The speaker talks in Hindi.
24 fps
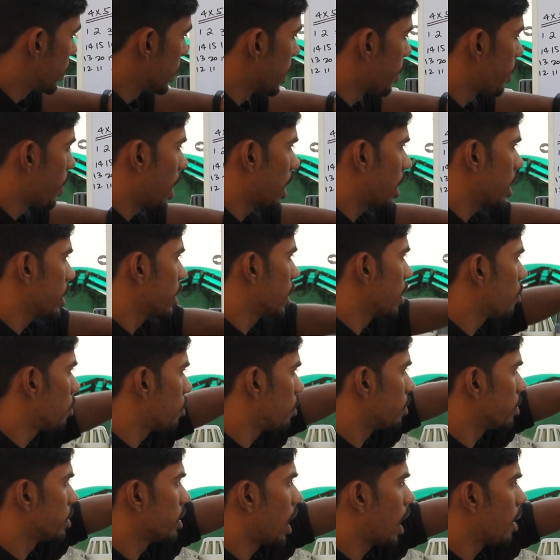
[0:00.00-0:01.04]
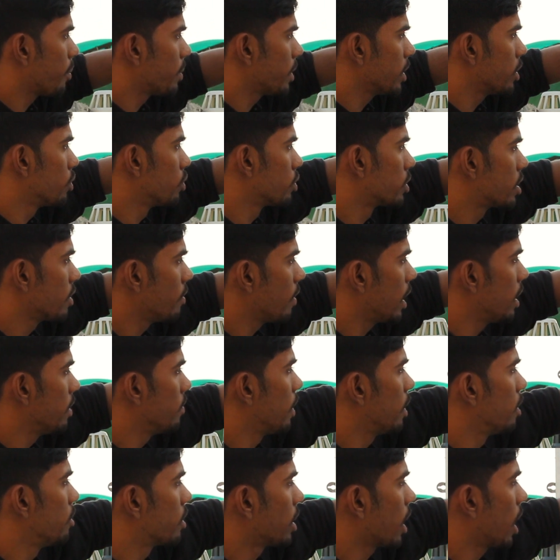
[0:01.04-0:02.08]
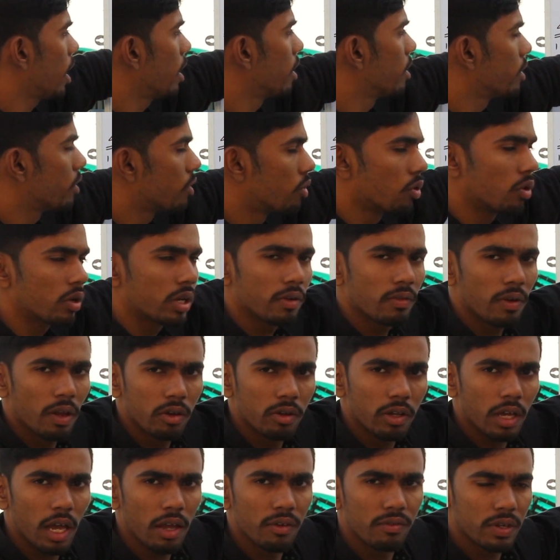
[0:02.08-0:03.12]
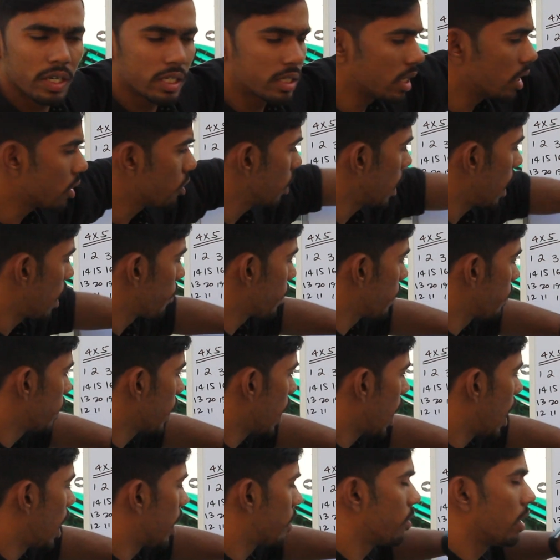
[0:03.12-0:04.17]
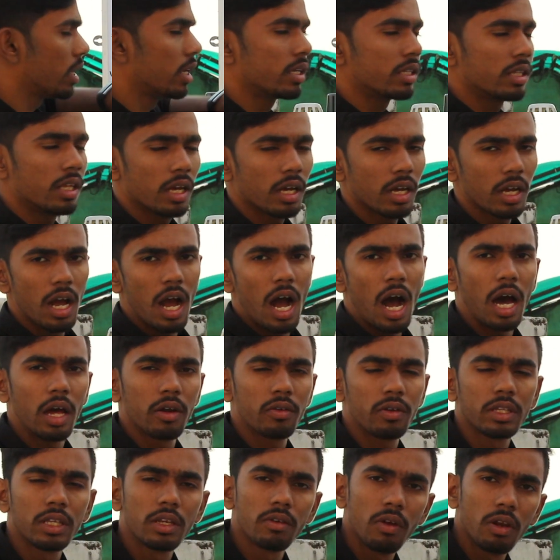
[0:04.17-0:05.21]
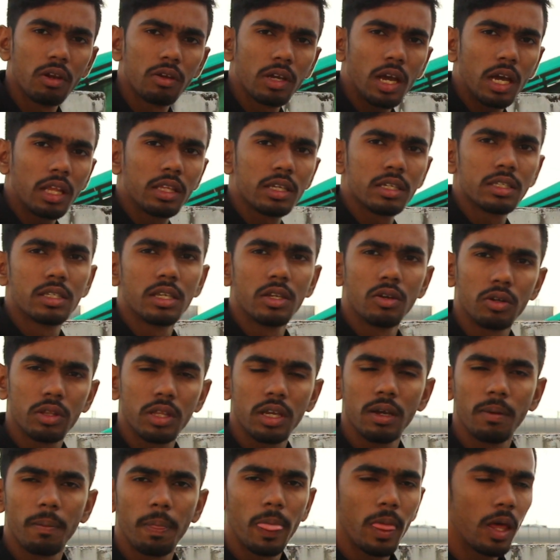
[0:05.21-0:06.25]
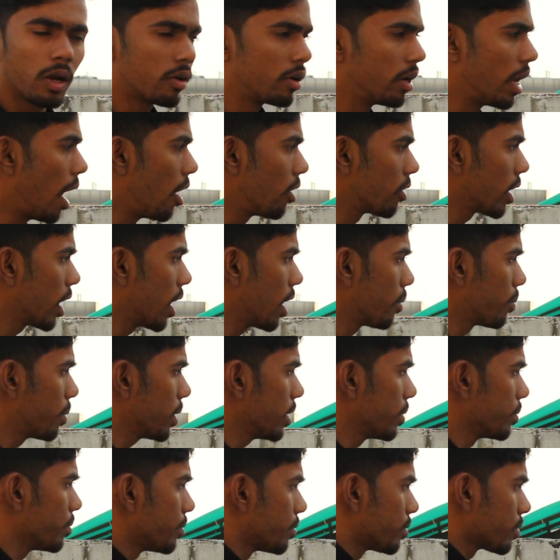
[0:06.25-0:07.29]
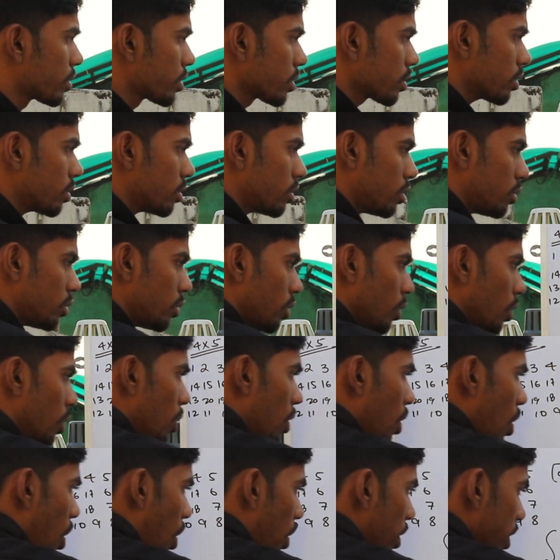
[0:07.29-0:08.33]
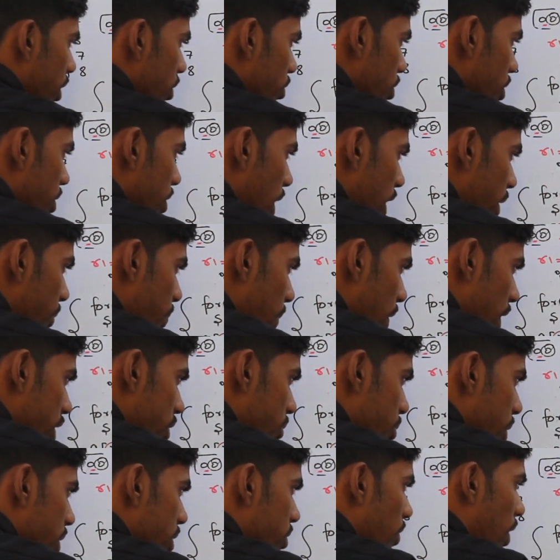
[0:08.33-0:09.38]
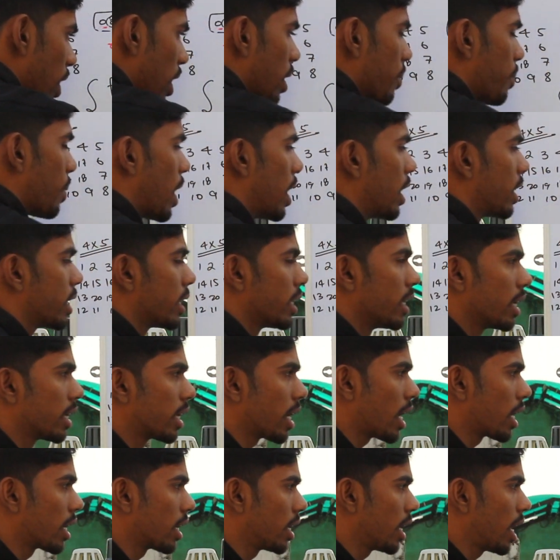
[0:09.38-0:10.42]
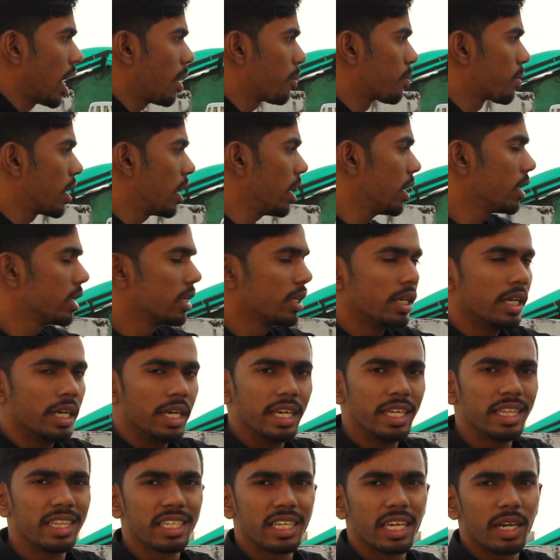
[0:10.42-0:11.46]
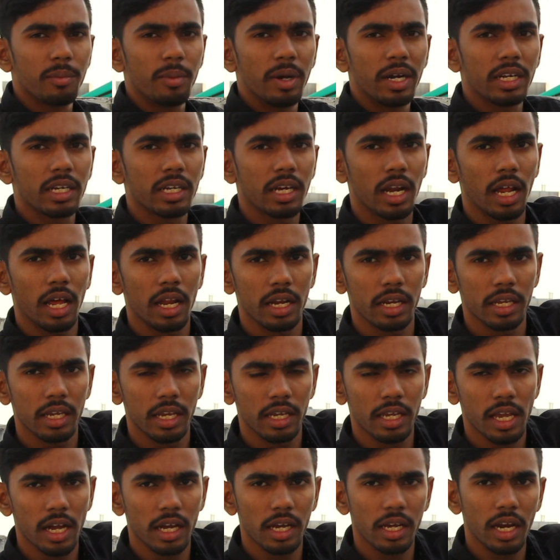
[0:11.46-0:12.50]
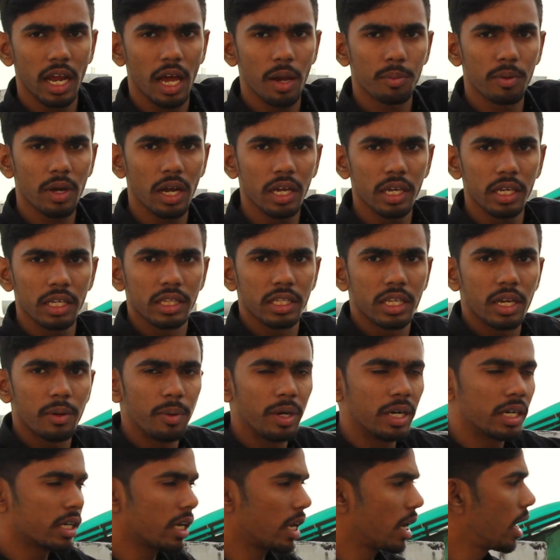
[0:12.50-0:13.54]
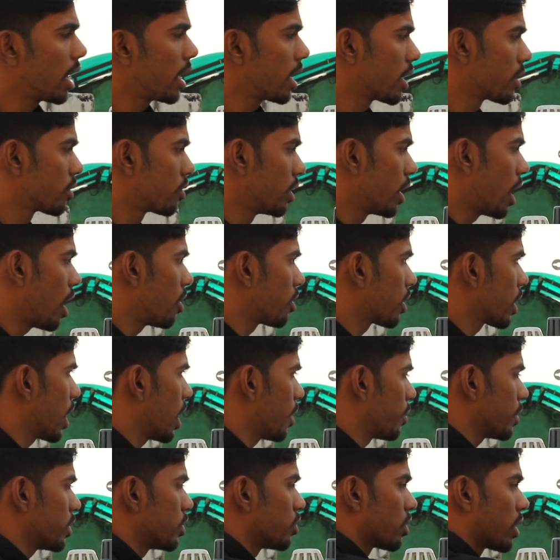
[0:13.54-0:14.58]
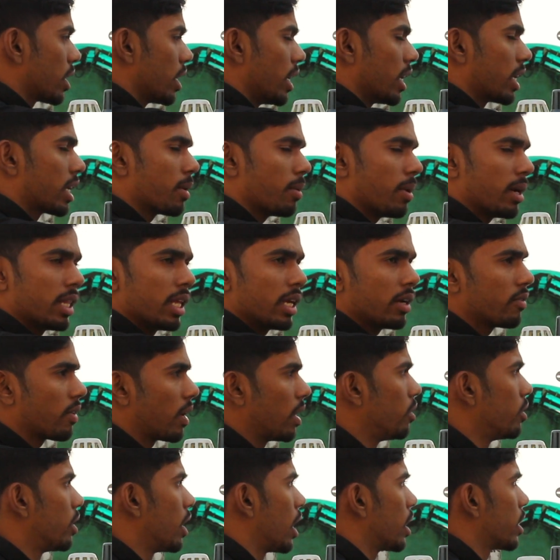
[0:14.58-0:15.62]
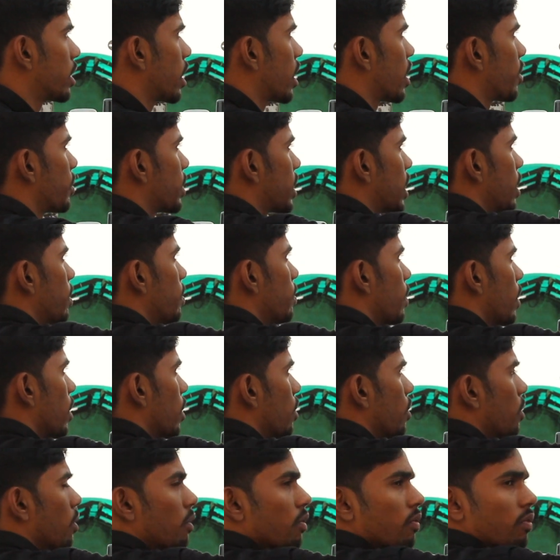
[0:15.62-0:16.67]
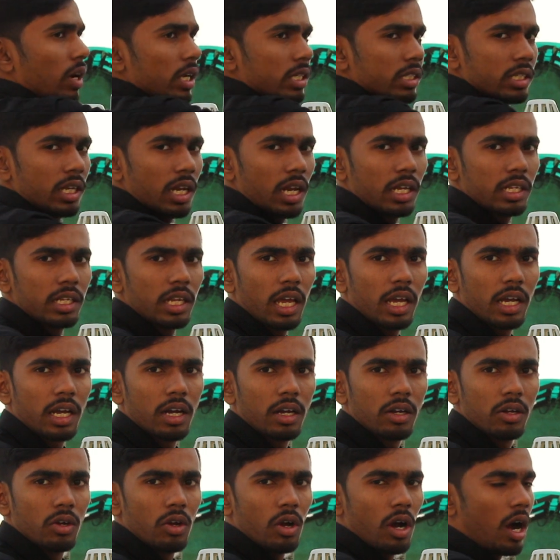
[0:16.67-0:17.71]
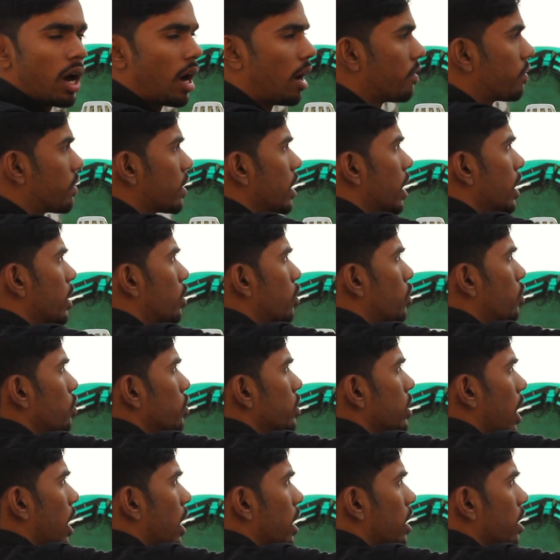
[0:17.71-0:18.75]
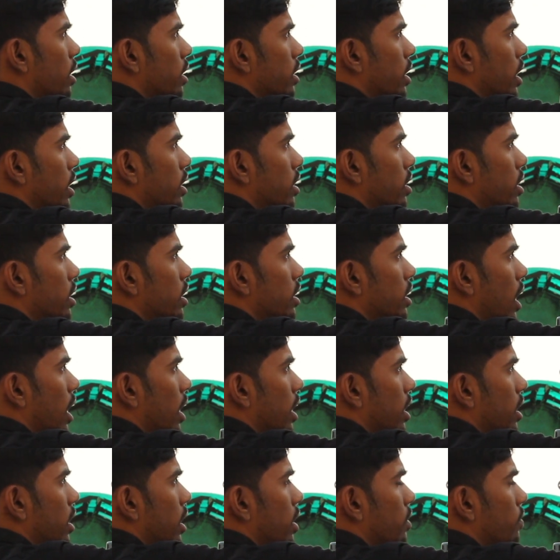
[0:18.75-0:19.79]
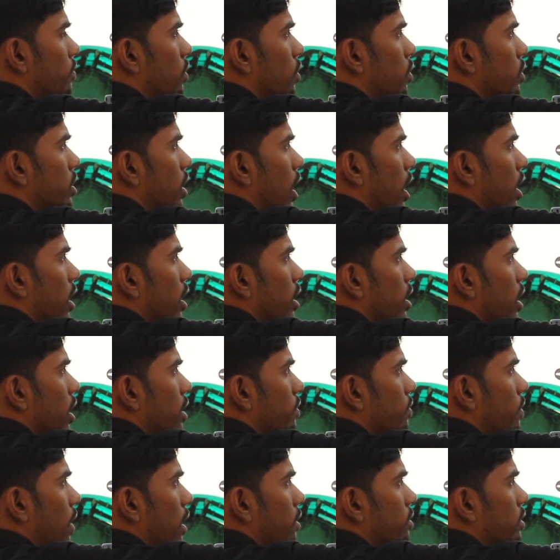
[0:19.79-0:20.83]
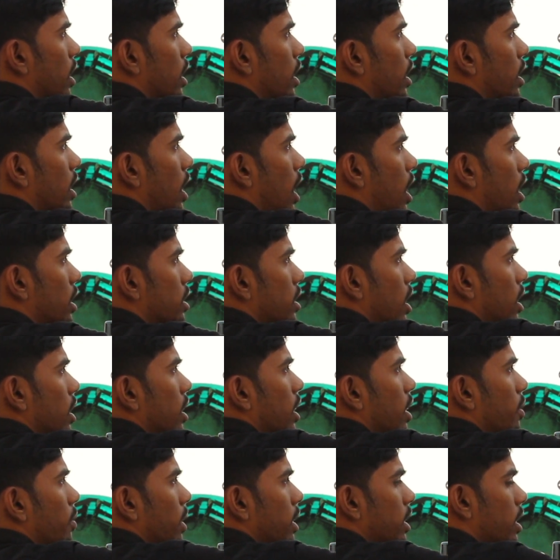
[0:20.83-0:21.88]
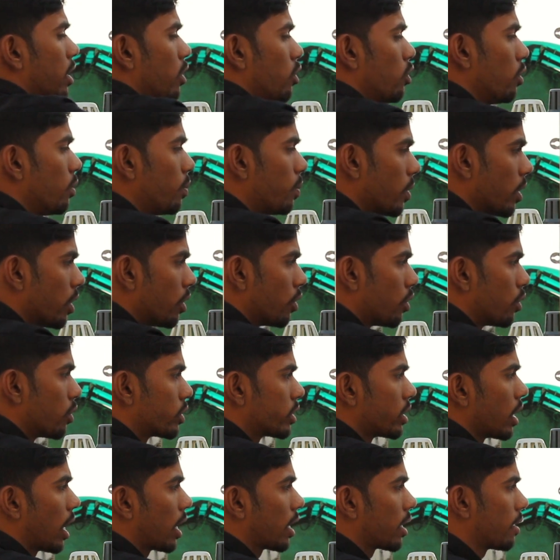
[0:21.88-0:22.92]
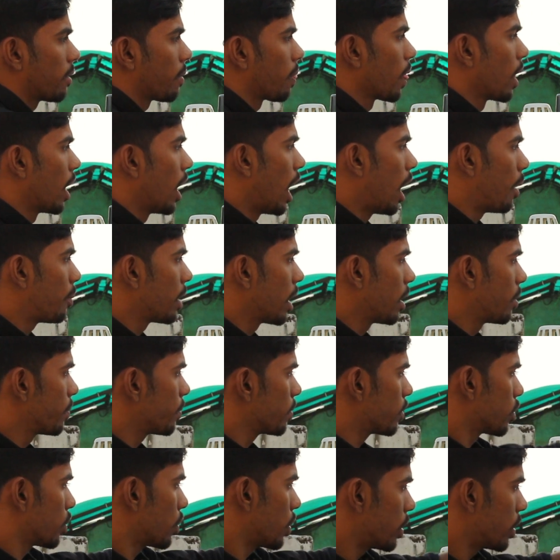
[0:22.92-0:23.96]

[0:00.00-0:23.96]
वन हमारा देखो यहाँ पे दूसरी वाली वैल्यू क्या है रो की वैल्यू क्या है फिक्स है तो यहाँ पे हमने आर वन लिख दिया आर वन की वैल्यू क्या थी जीरो थी कोई डाउट है यहाँ पे और ये जो जेड प्लस प्लस वाला पार्ट है ये क्या कर रहा है आपका इंक्रीमेंट करा रहा है ये क्या कर रहा है आपका इंक्रीमेंट करा रहा है कोई डाउट है यहाँ पे जो कि एक के बाद एक वैल्यू डालता रहेगा मतलब वन चला जाएगा आफ्टर दैट टू जाएगा देन थ्री जाएगा देन फोर जाएगा देन फाइव जाएगा यहाँ जाने के बाद ये लूप रुक जाएगा अभी हम